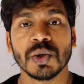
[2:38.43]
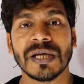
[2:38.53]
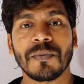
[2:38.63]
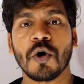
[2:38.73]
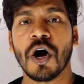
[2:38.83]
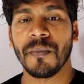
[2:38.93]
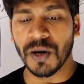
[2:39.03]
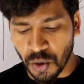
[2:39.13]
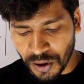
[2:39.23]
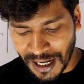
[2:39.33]
तो जब
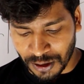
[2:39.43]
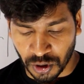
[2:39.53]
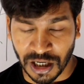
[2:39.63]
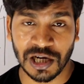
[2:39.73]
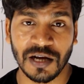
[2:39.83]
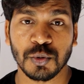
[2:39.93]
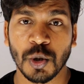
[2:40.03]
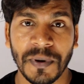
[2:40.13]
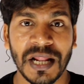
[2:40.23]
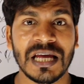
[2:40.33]
कॉमन हो गया तो कट ऑफ
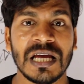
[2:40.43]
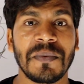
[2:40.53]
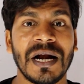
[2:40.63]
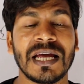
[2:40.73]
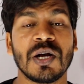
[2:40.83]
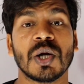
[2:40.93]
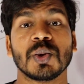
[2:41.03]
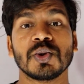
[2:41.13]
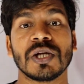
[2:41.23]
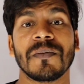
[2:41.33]
तो बढ़ेगी बढ़ेगी और
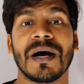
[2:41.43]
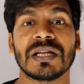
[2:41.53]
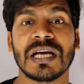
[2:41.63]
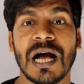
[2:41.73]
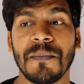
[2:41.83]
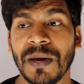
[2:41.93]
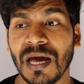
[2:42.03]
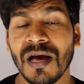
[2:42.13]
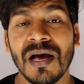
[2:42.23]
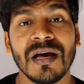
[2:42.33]
दूसरी बात है यहाँ पे